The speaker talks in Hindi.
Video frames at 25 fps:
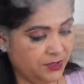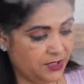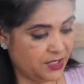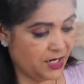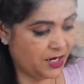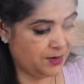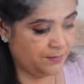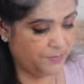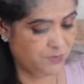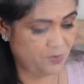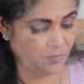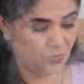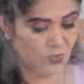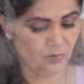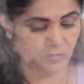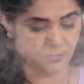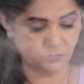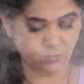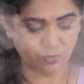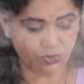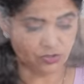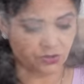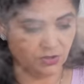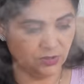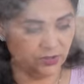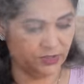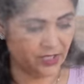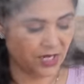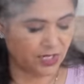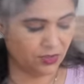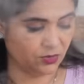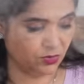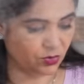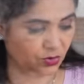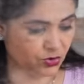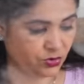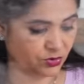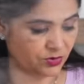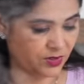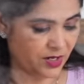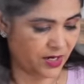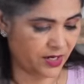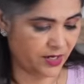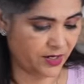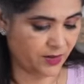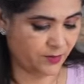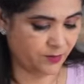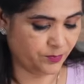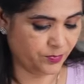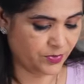भी यहाँ पर ऑलमोस्ट डन हो चुका
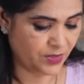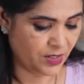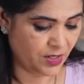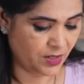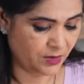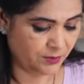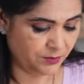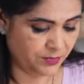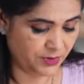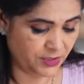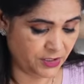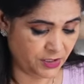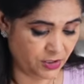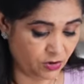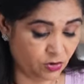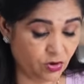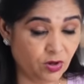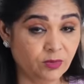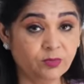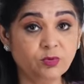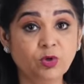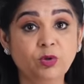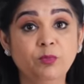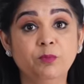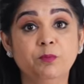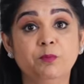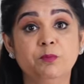है पनीर को हमको